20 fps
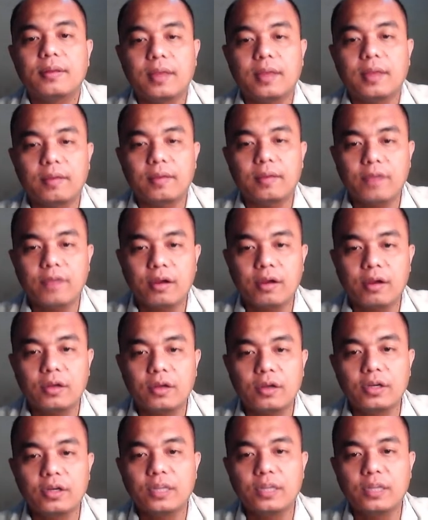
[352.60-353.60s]
Okay, very
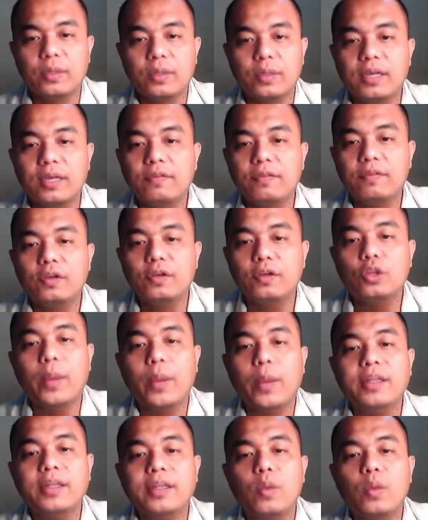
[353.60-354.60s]
good. It will give you
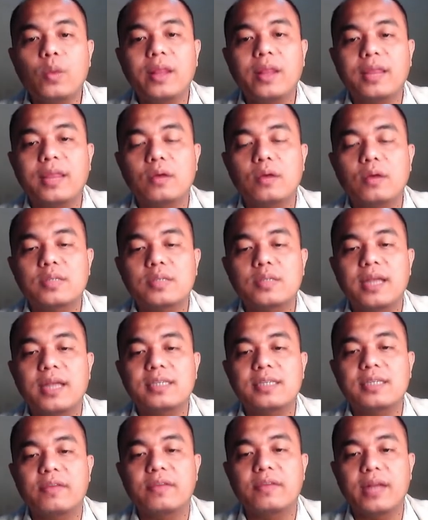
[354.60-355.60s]

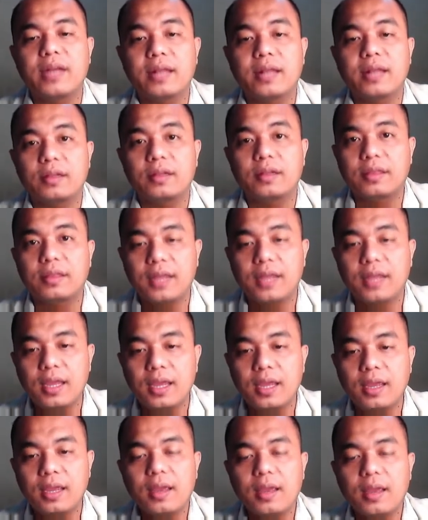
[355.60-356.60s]
21,703.68